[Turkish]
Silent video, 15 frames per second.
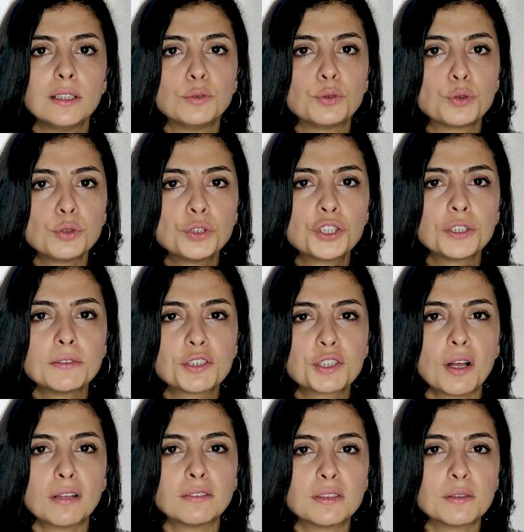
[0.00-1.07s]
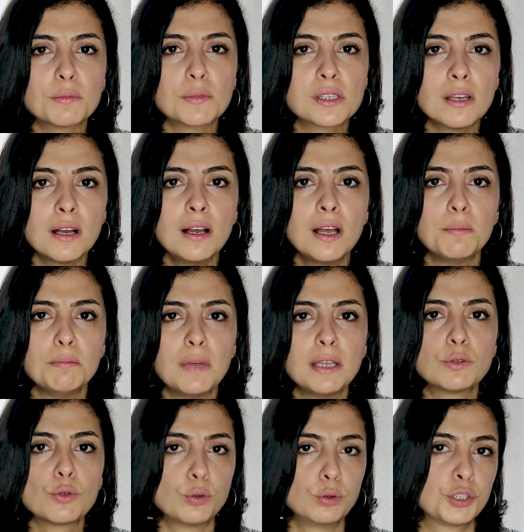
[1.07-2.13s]
düşük çalışanlarımıza
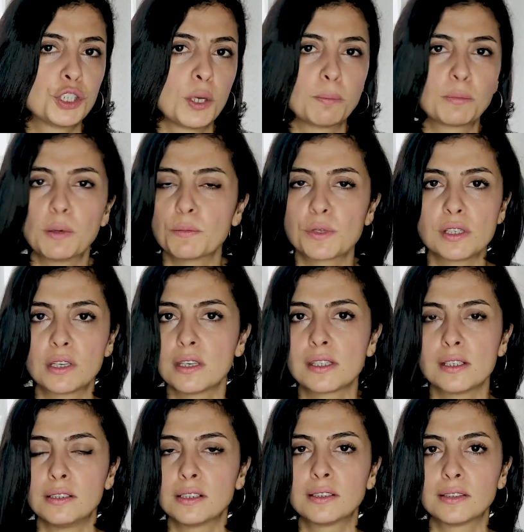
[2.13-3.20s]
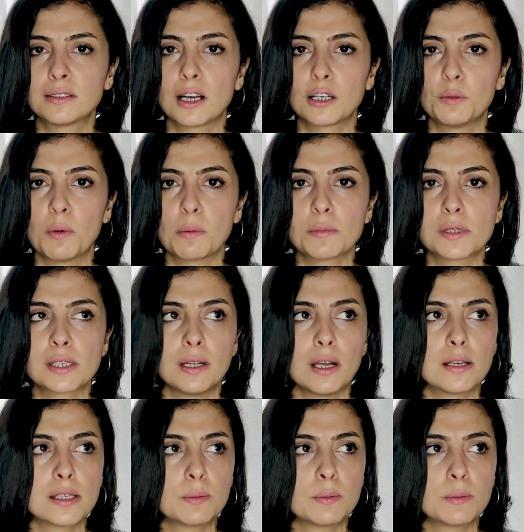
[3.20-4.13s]
mentorluk şapkamızı kesinlikle takmamız lazım.